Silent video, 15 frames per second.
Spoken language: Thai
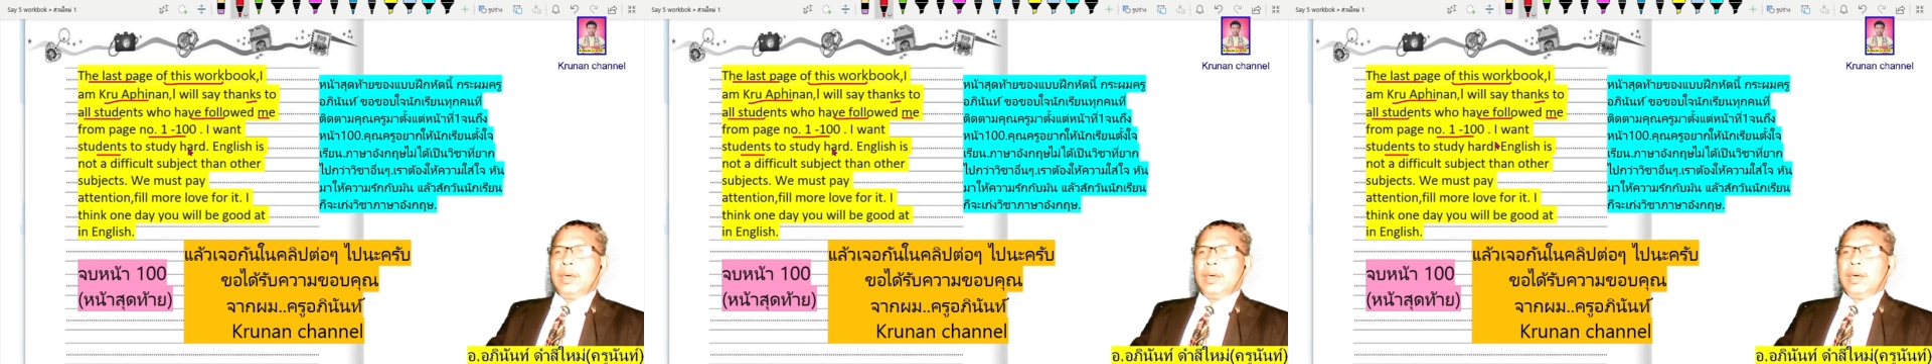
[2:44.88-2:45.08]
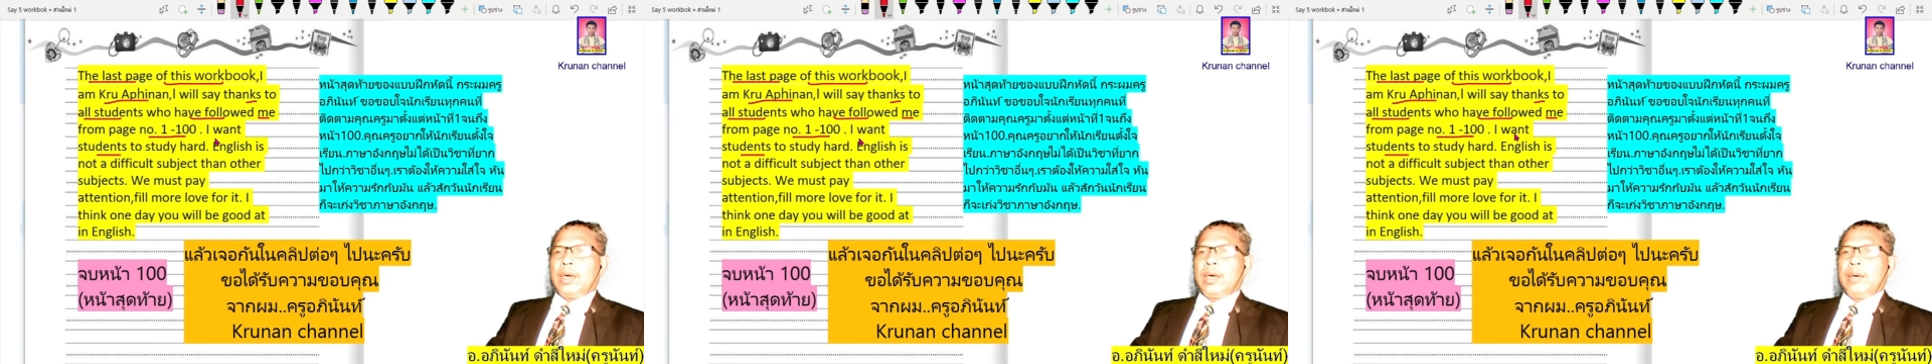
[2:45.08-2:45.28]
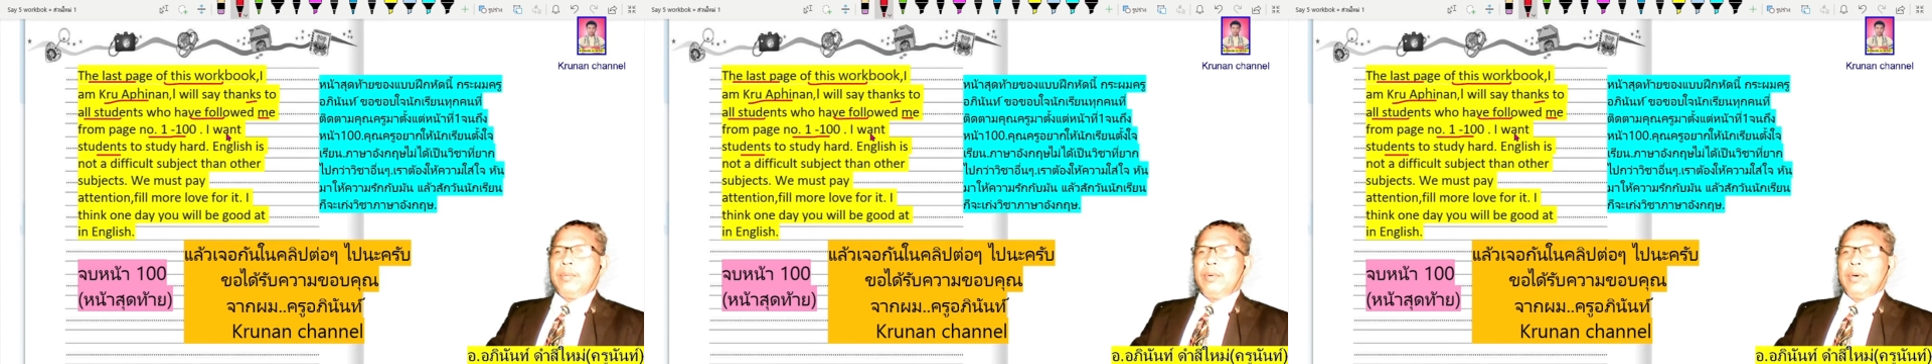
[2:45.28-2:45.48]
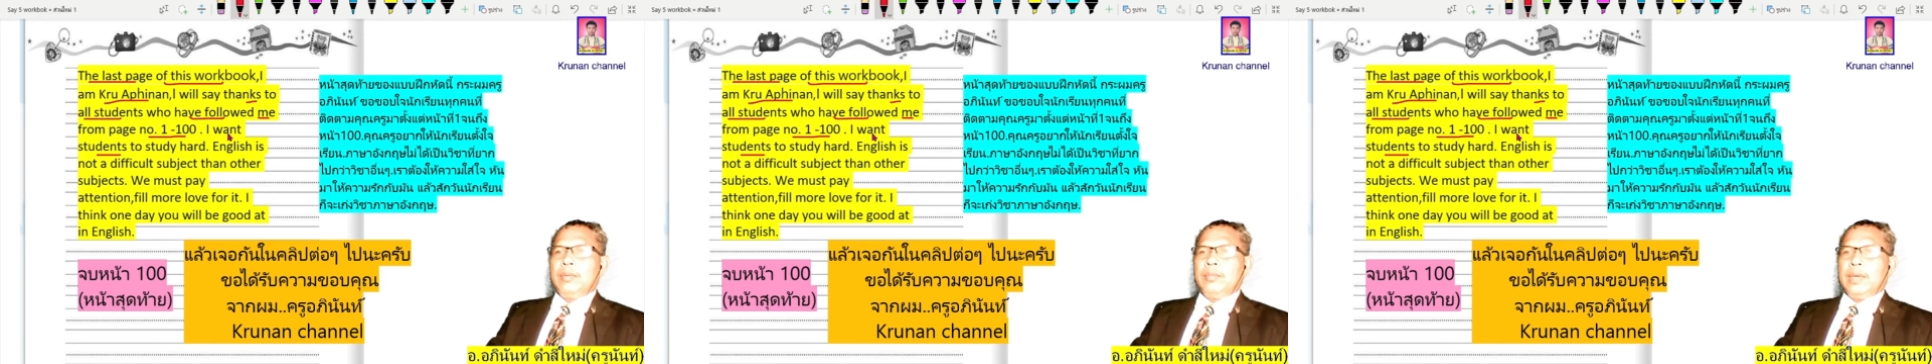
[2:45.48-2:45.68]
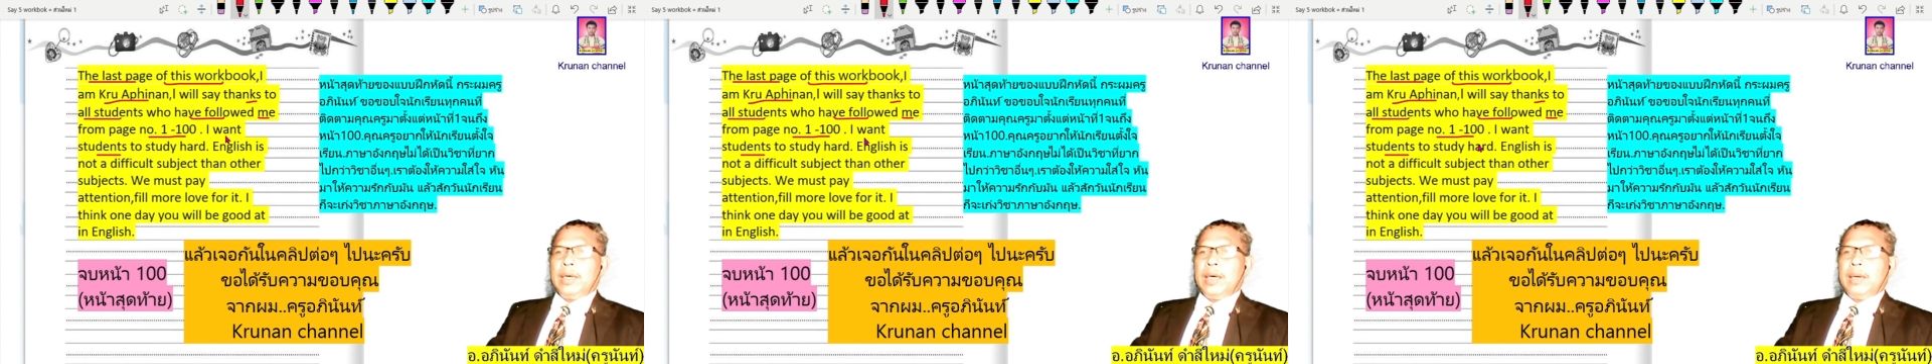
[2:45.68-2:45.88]
กระผม
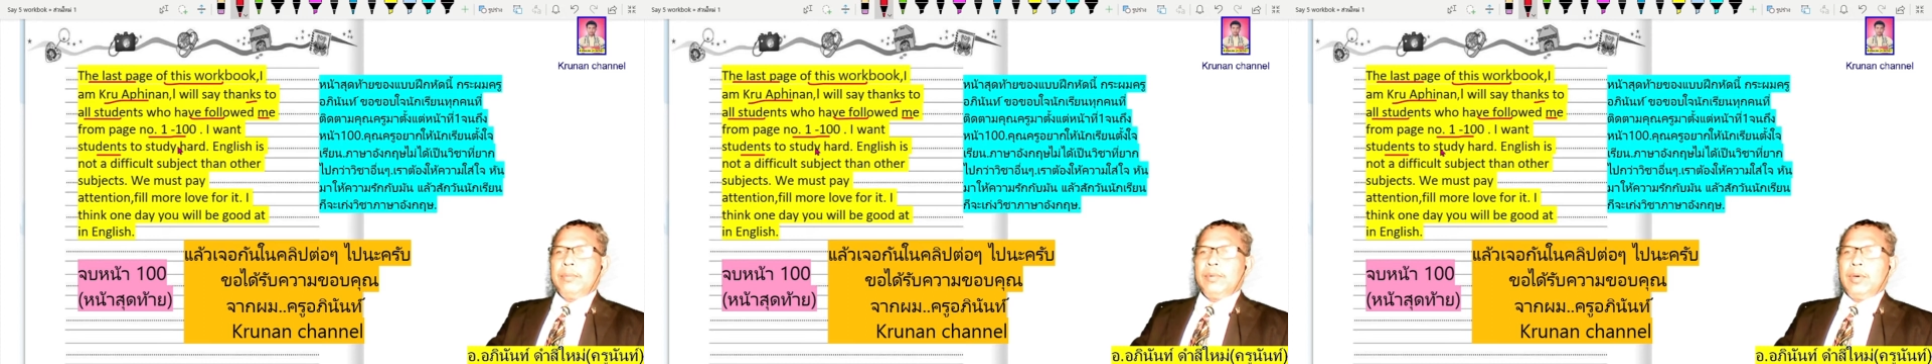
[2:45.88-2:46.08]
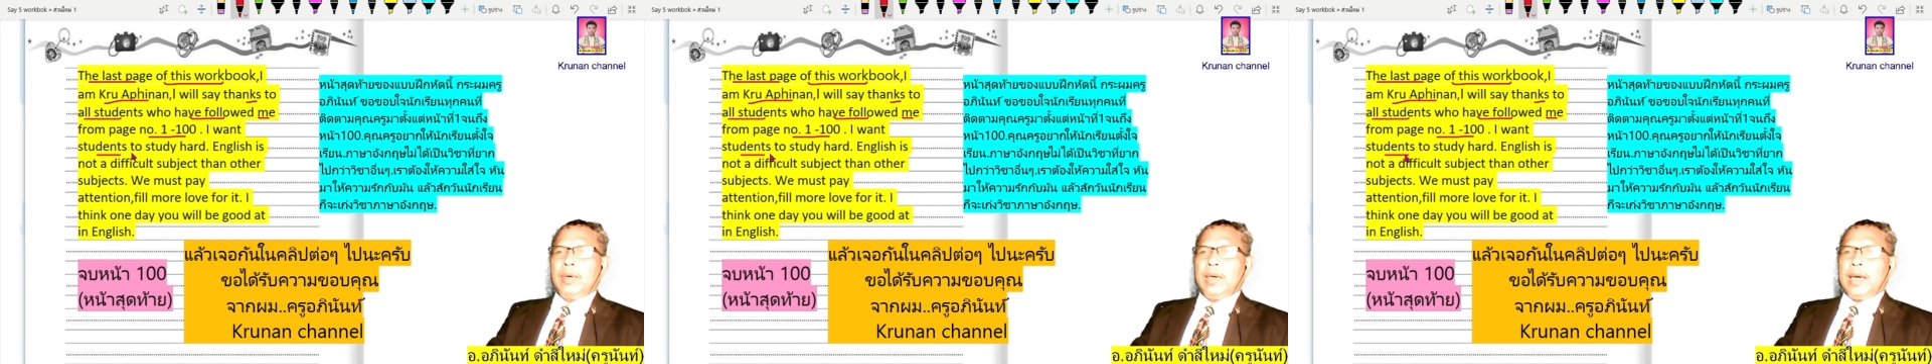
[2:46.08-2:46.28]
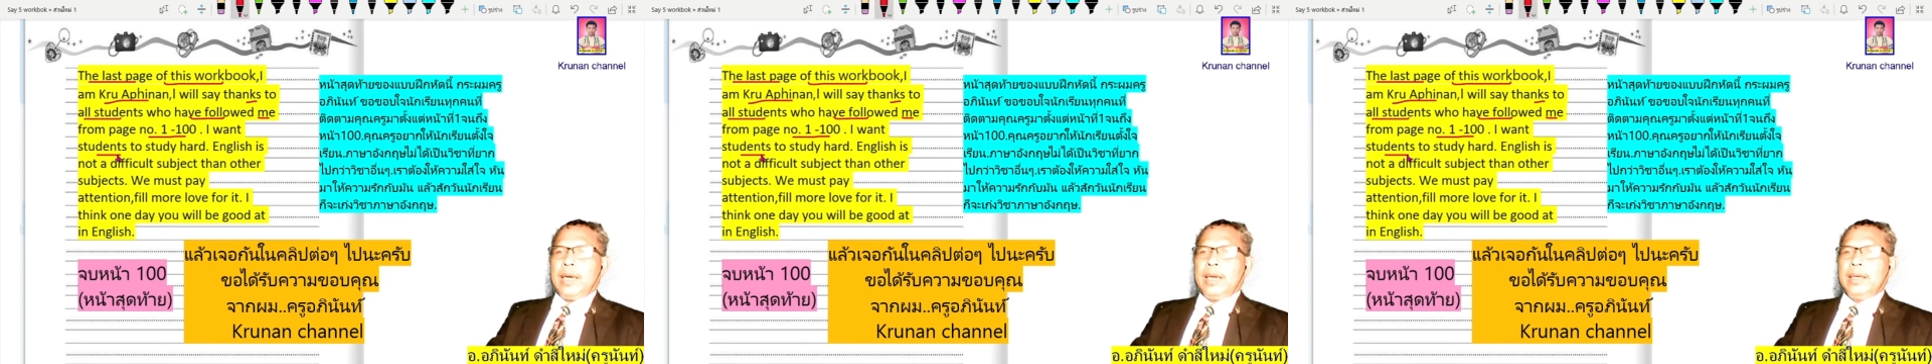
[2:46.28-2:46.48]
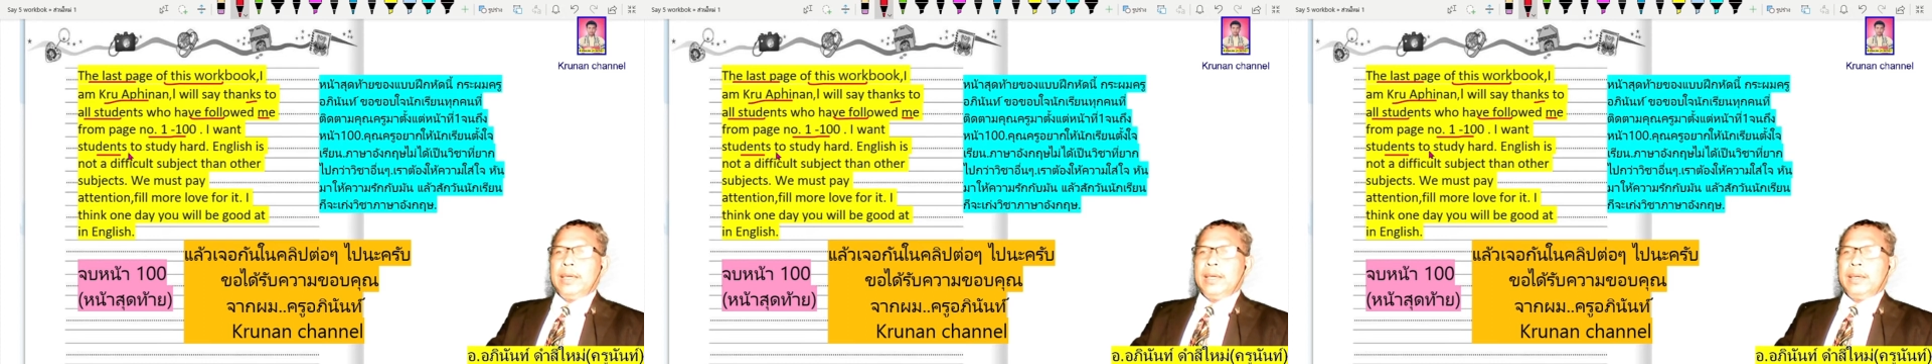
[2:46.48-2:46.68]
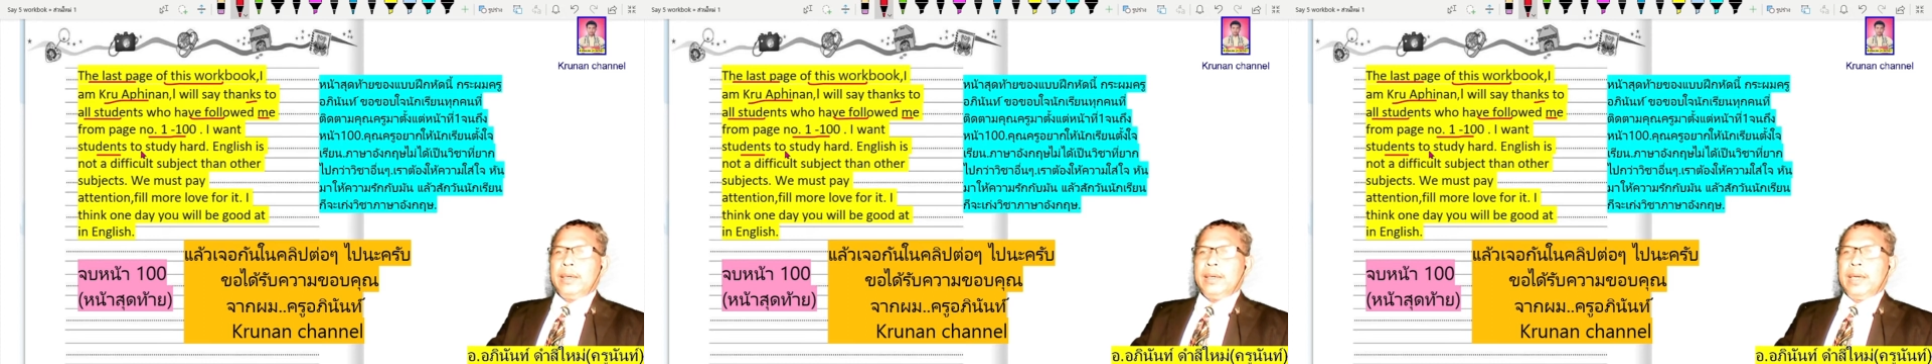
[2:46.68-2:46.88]
นะครับต้องการให้
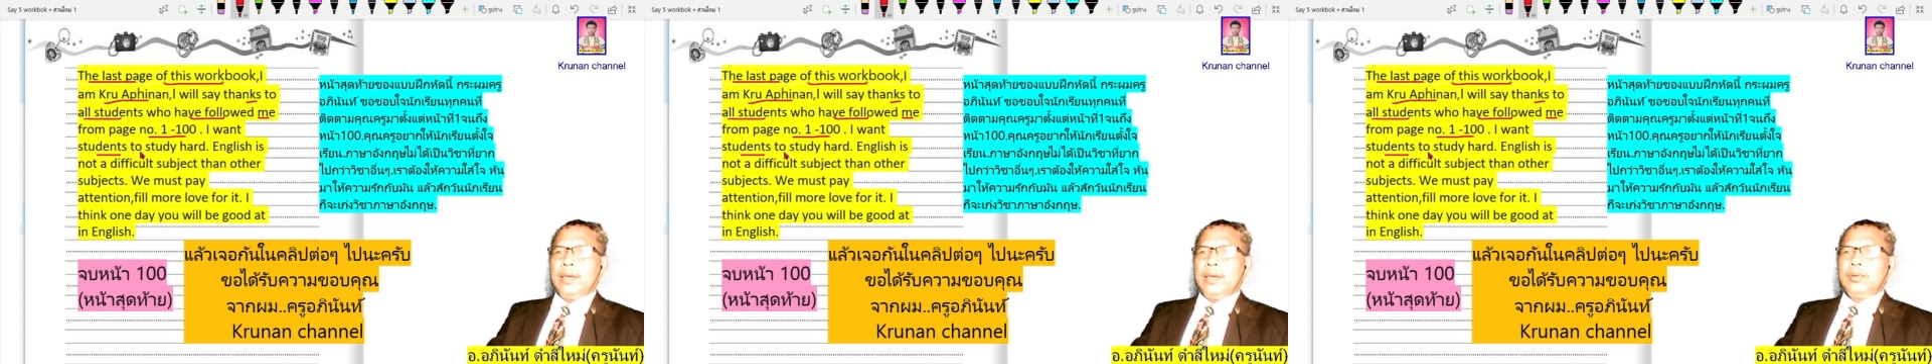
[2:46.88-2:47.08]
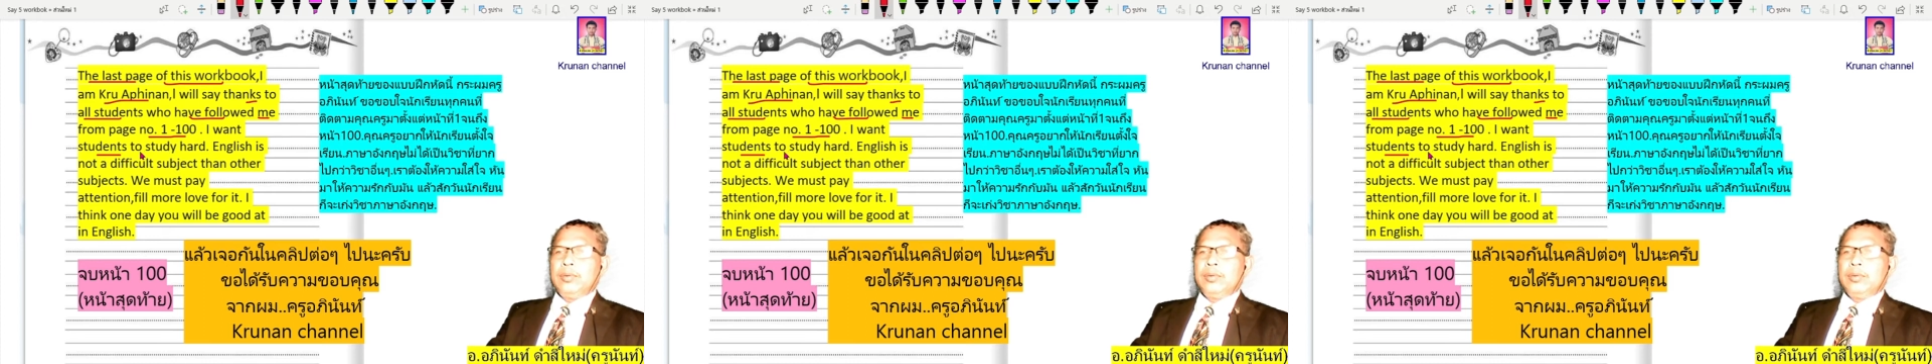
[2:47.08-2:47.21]
นักเรียน